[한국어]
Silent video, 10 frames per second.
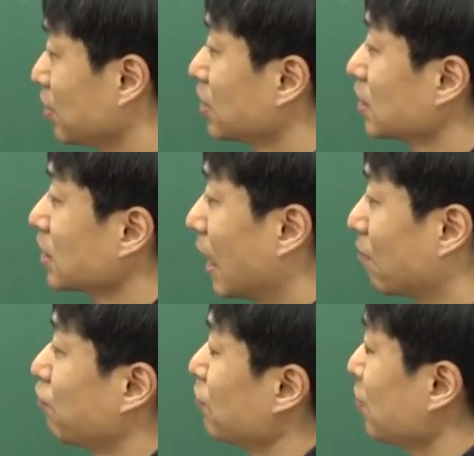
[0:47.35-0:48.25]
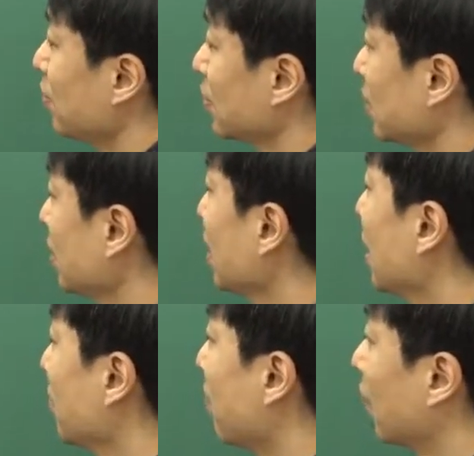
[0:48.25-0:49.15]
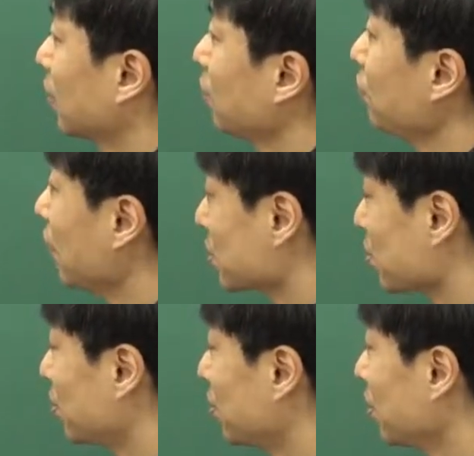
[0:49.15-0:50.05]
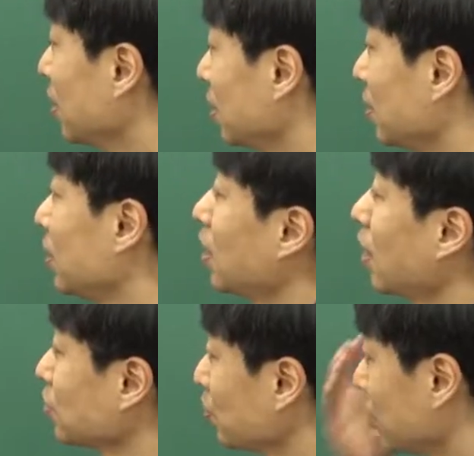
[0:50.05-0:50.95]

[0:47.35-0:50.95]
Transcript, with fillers: 네 자신이 아픈 것을 막기 위해서 네가 할 수